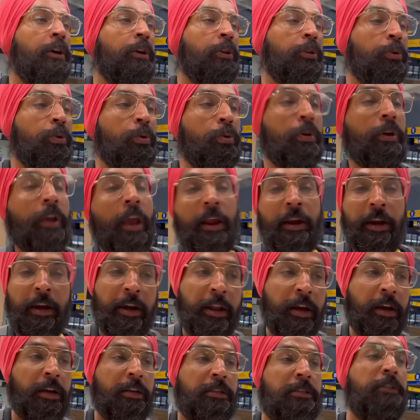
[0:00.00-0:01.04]
तो
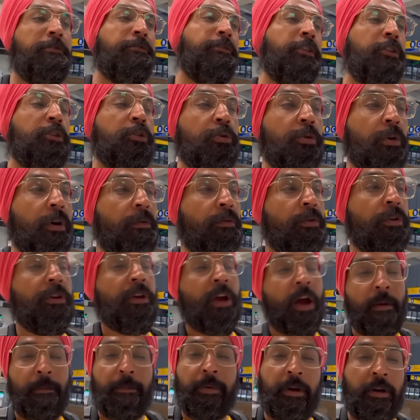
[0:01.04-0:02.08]
कैनेडा का सफ़र जो है वो
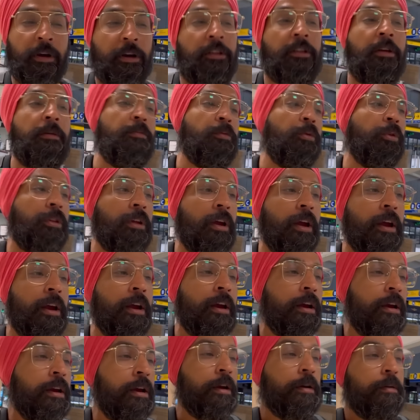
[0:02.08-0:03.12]
यहाँ पे ख़त्म होता
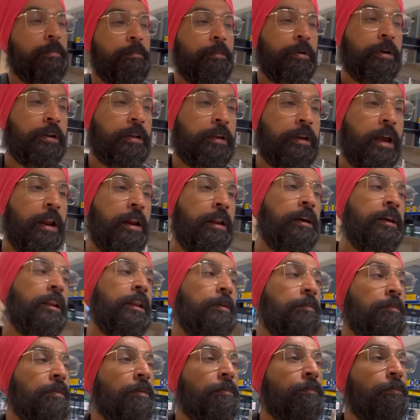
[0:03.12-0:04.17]
है बट कैलगरी
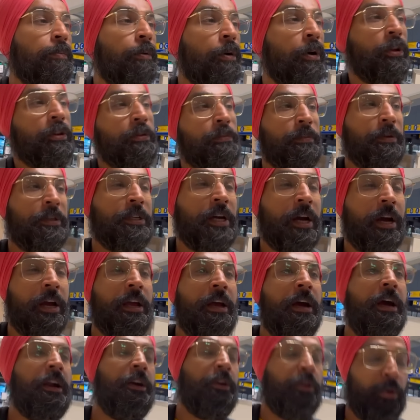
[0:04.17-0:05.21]
में बहुत मज़ा
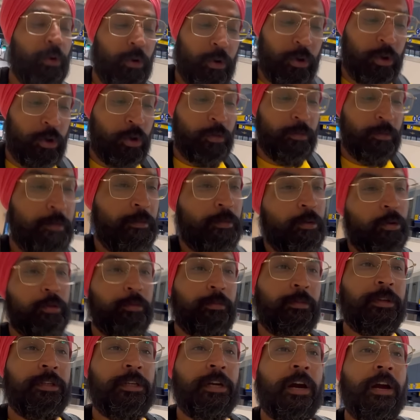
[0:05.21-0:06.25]
आया टोरंटो बहुत
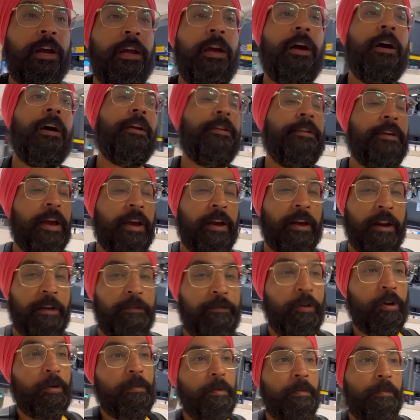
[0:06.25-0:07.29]
मज़ा आया नागरा
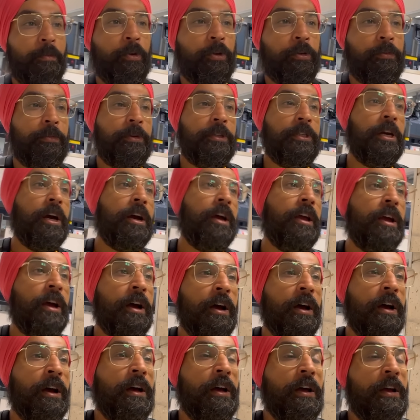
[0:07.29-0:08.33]
फॉल में बहुत मज़ा आया
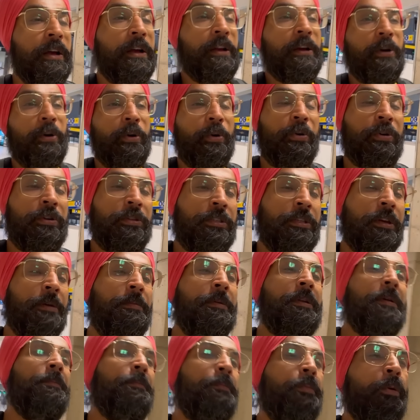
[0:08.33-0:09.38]
और सब
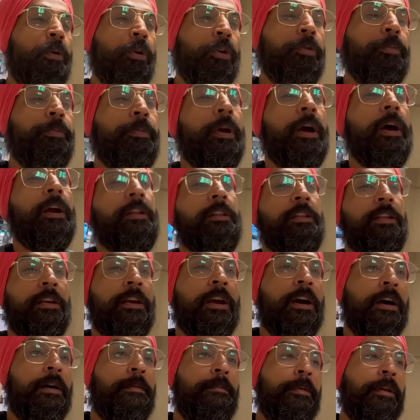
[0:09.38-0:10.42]
ने बहुत प्यार
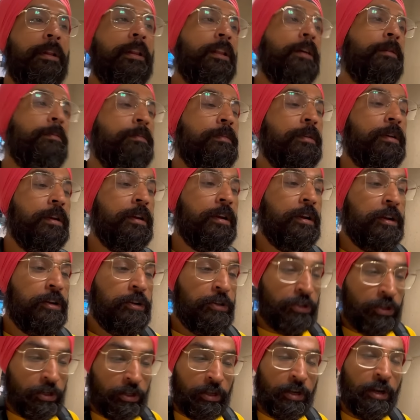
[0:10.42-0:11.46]
दिया मतलब
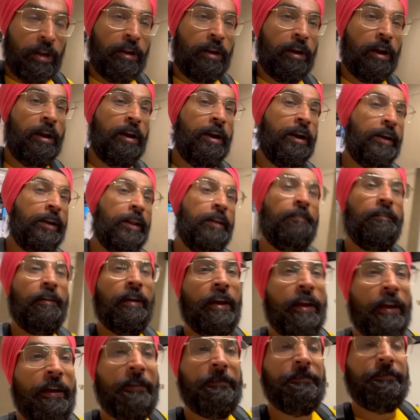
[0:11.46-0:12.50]
जितने रिलेटिव
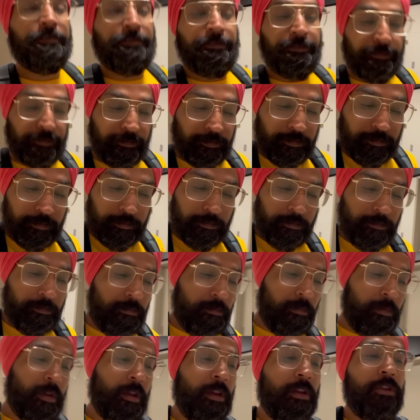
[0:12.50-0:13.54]
हैं
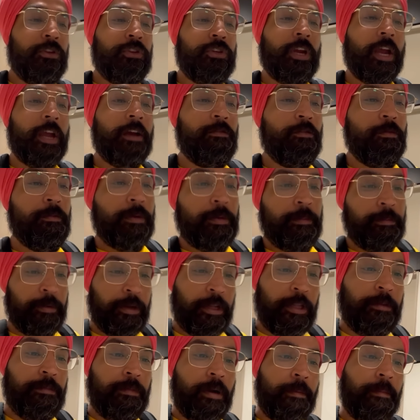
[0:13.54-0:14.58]
चाहे वो
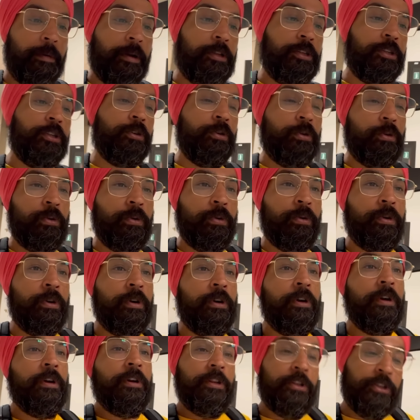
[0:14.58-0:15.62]
मनप्रीत मामा जी हों
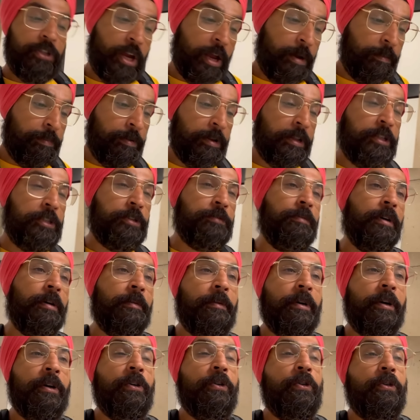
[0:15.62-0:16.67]
चाहे प्रिंस
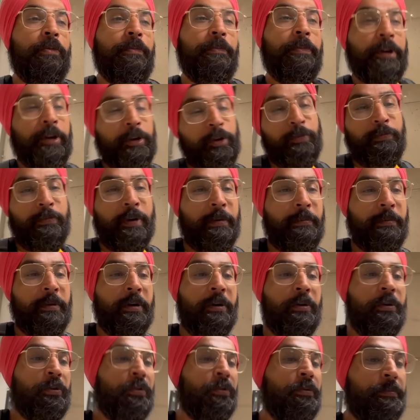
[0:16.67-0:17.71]
मामा हो बिट्टू मामा
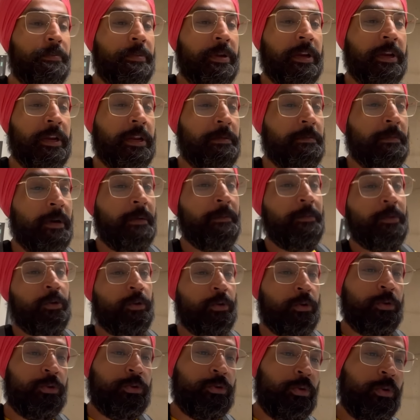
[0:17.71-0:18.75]
हो मिन्नी मामी
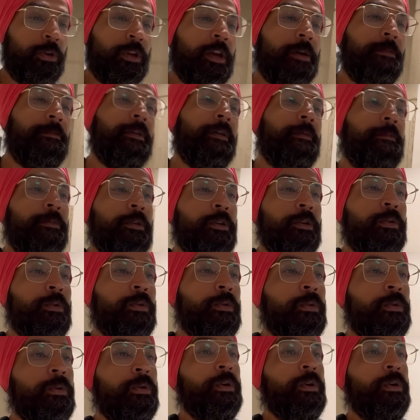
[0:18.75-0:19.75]
हो सोनिया मामी हों